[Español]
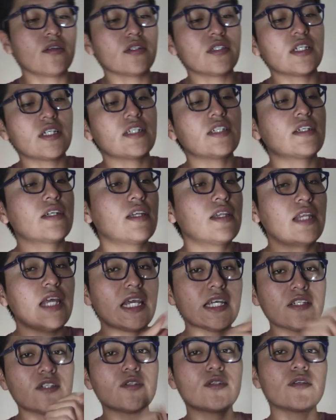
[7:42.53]
Entonces, de
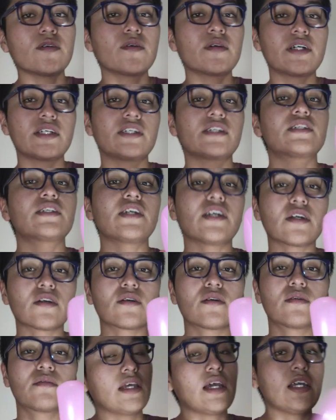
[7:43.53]
estos tengo que hacer
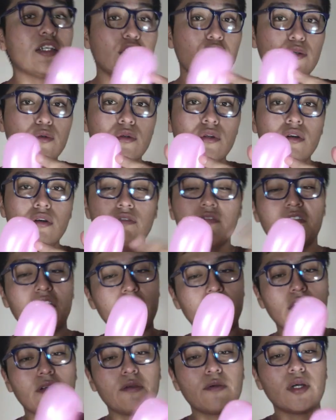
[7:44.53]
cinco. Ya hice uno,
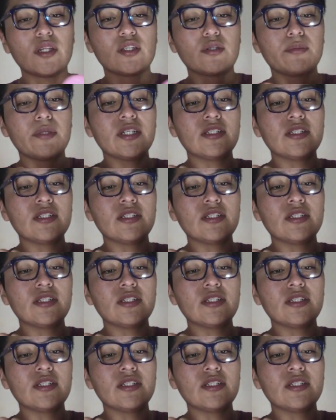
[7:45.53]
faltan cuatro